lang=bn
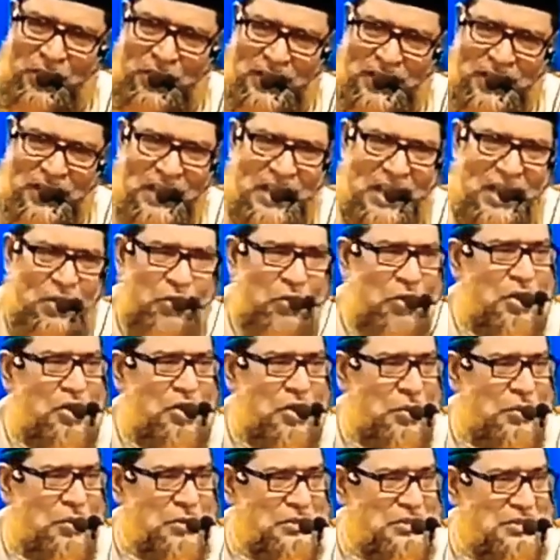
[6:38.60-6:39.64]
হবে ওই
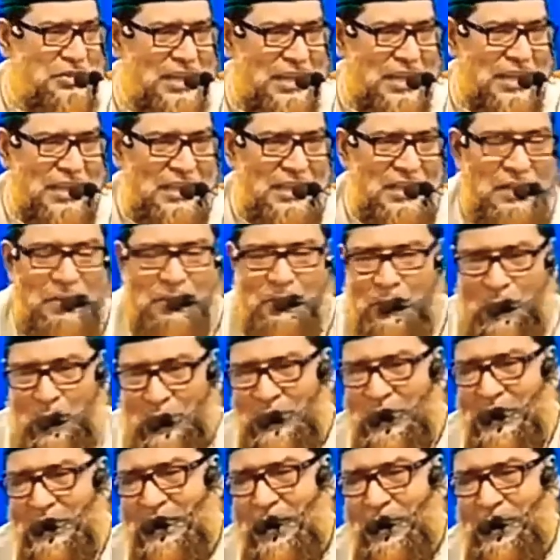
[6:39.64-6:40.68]
অবস্থায়
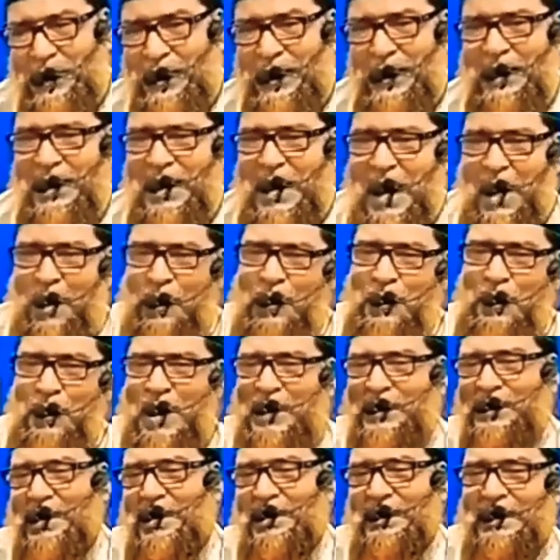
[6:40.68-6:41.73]
পচে যাবে এবং
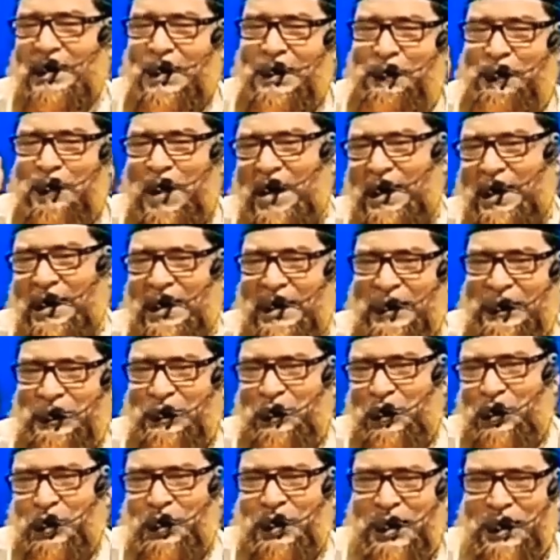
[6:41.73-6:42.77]
মাথাতে পাকে
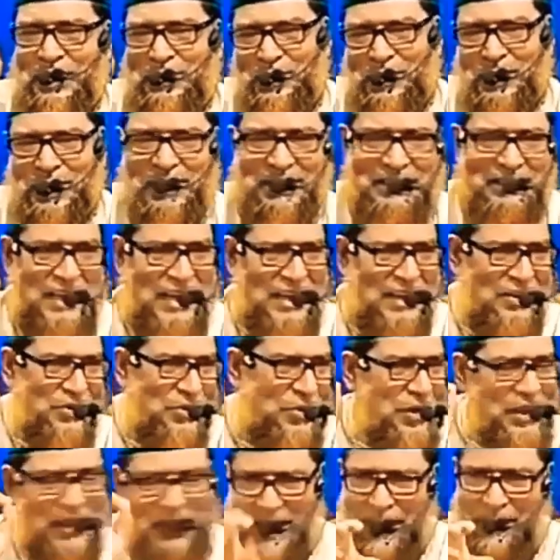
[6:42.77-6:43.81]
ঠুকরে ঠুকরে তার
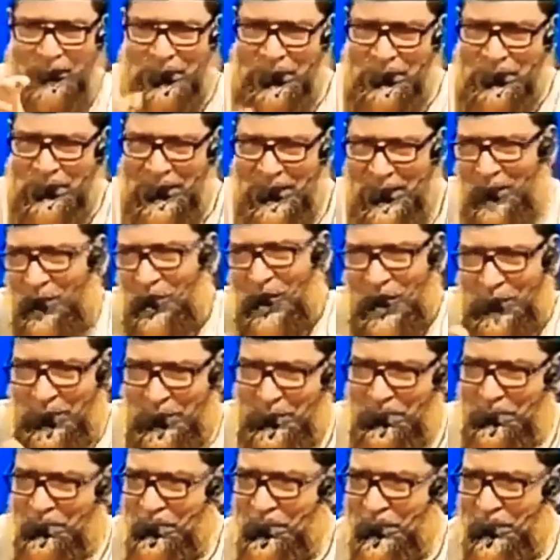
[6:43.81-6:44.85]
খুলি খাবে ঘেলু
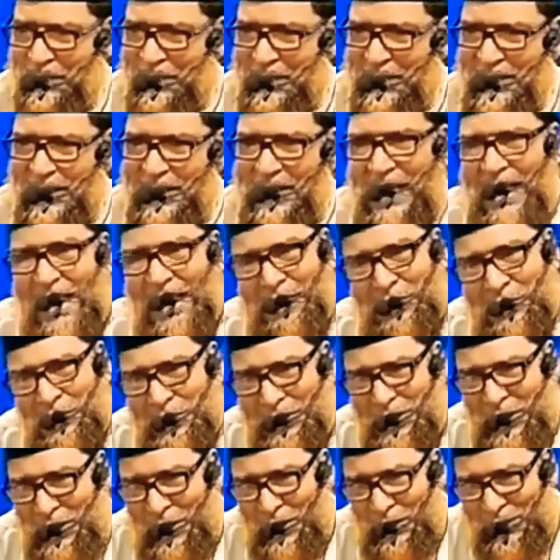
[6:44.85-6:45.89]
খাবে এই
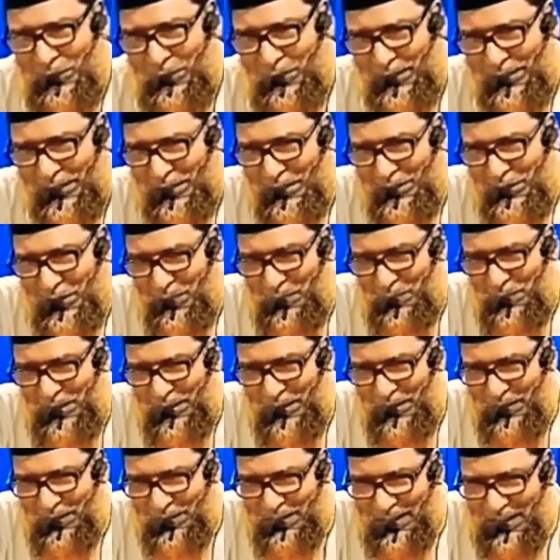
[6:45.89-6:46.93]
দুইটি হলো তোমাদের
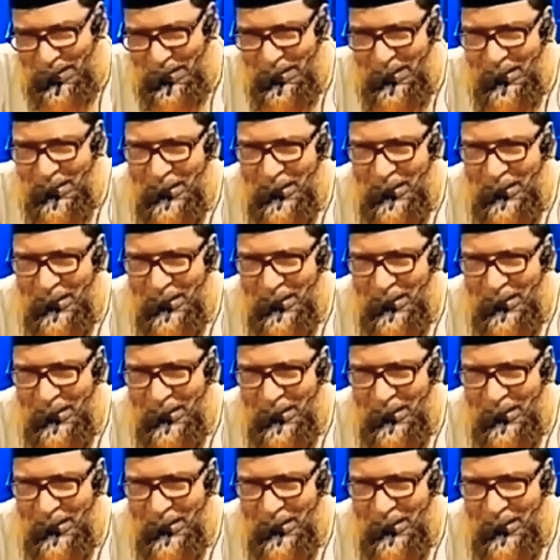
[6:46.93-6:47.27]
স্বপ্নের কথা